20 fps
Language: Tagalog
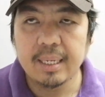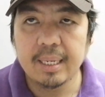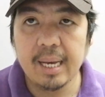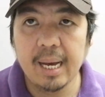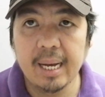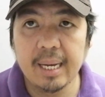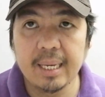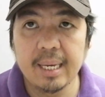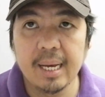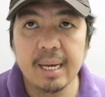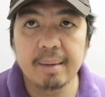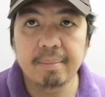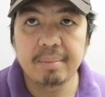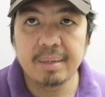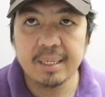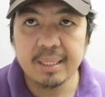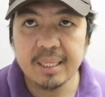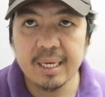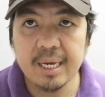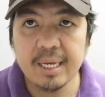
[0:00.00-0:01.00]

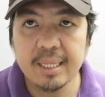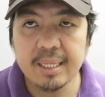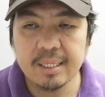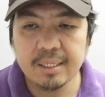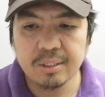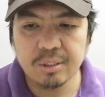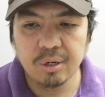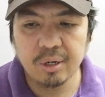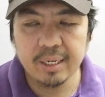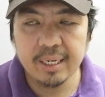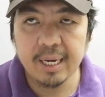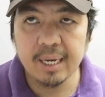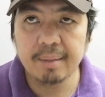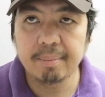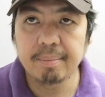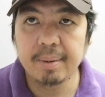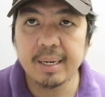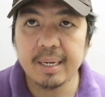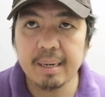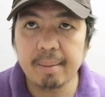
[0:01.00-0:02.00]
gagamitin. So
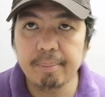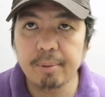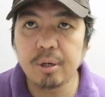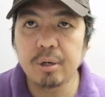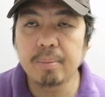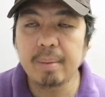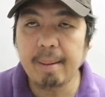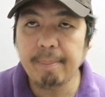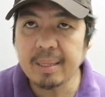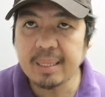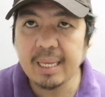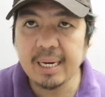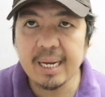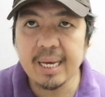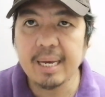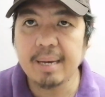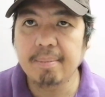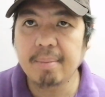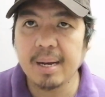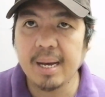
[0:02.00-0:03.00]
yan, para po
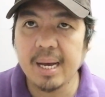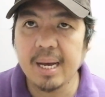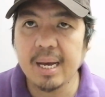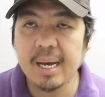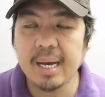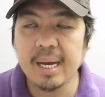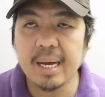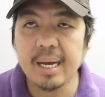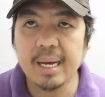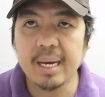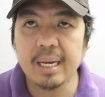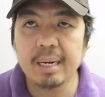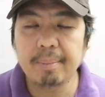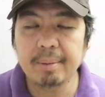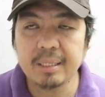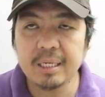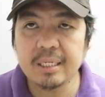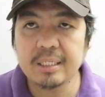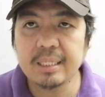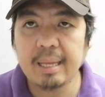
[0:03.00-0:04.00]
mapadali mga
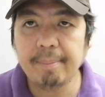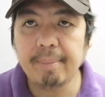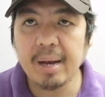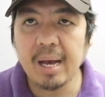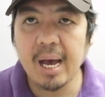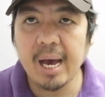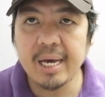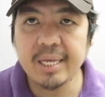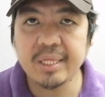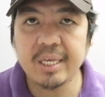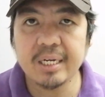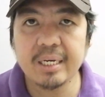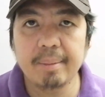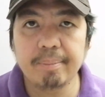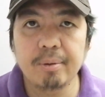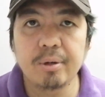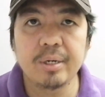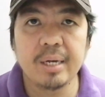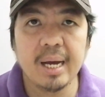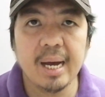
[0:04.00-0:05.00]
kalapatids, napaka high-tech na
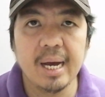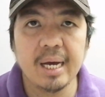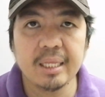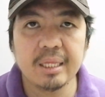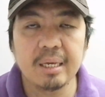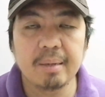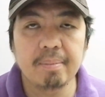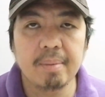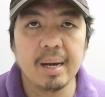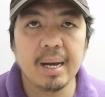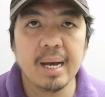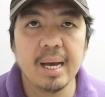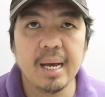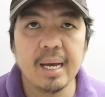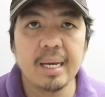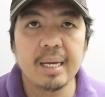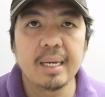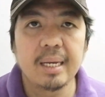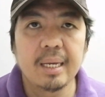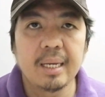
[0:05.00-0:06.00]
po ng ating mga
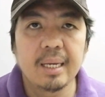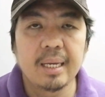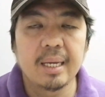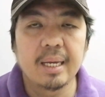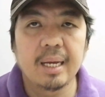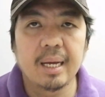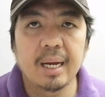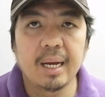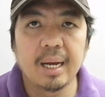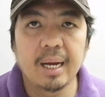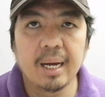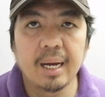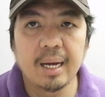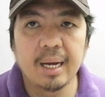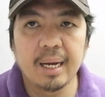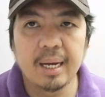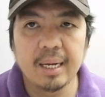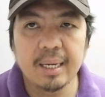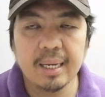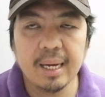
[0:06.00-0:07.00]

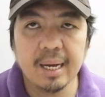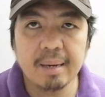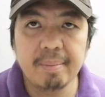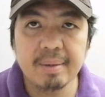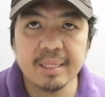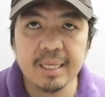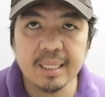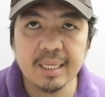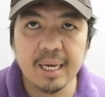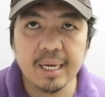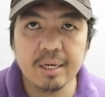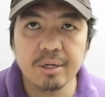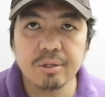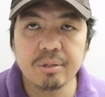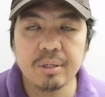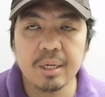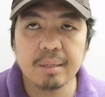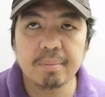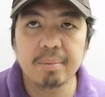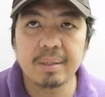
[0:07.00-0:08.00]
uh, kagamitan
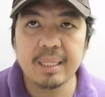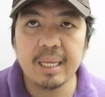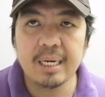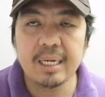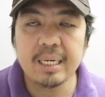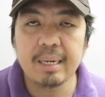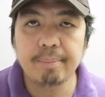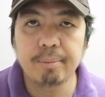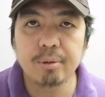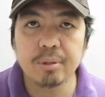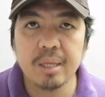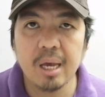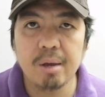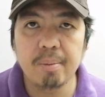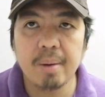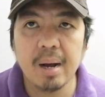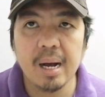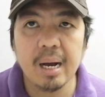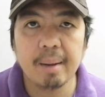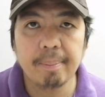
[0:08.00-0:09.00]
ngayon at madali na po
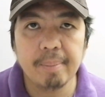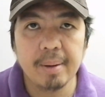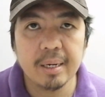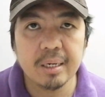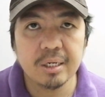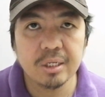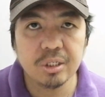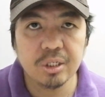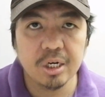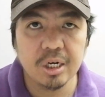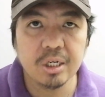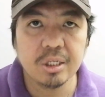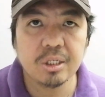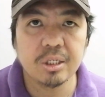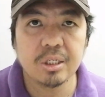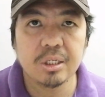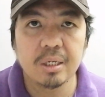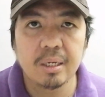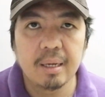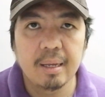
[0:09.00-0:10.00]
tayo
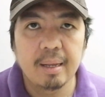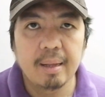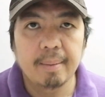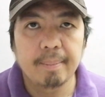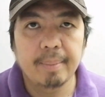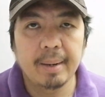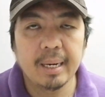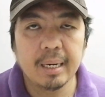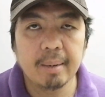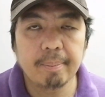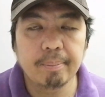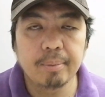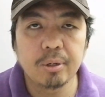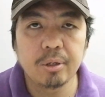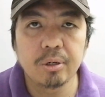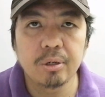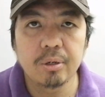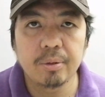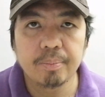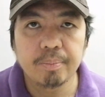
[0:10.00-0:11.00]
makakapag-research para
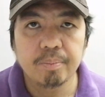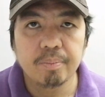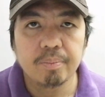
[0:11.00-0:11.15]
po